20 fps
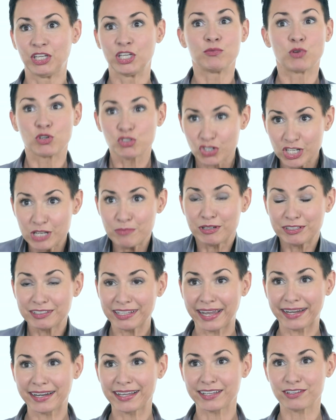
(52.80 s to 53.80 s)
Ich wollte schon immer
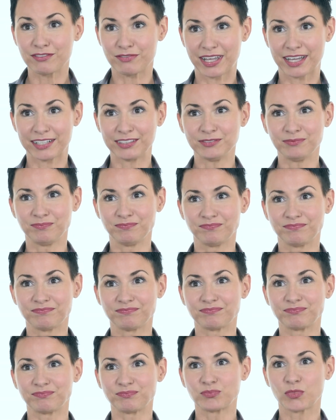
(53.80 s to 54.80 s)
Trainerin werden
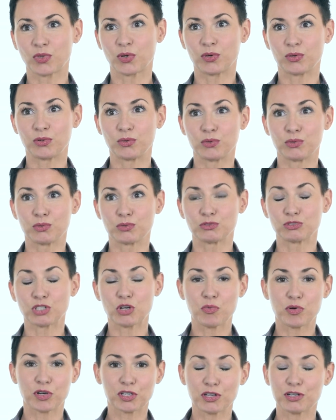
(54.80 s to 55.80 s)
und
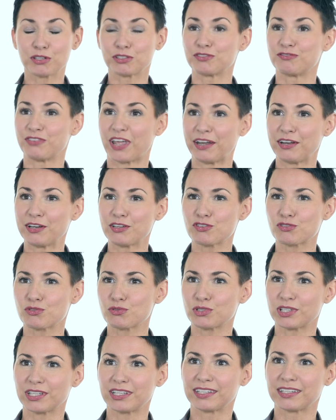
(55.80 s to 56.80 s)
da haben wir gedacht, wendest
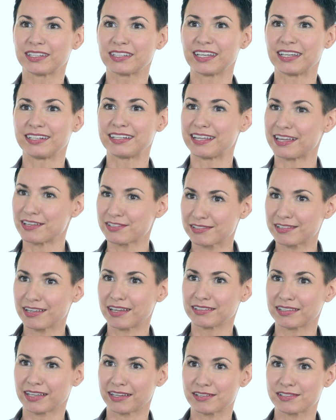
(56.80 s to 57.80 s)
du dich an die
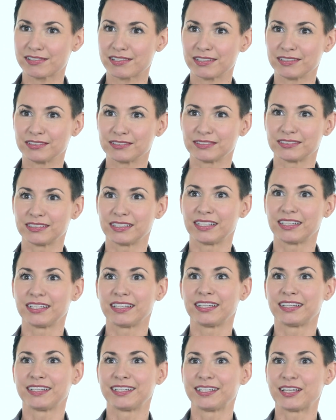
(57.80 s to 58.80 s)
erste Adresse
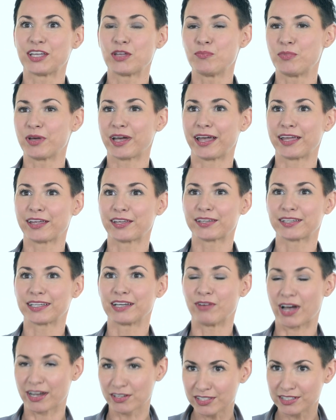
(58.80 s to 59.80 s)
im Bereich
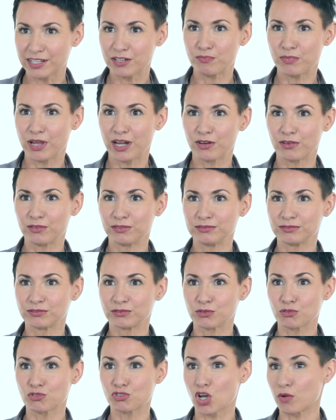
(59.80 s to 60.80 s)
Erwachsenenbildung.
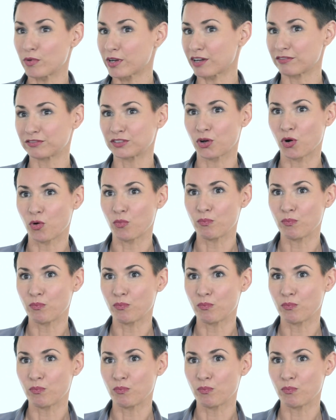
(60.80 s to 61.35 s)
Und so habe ich auf der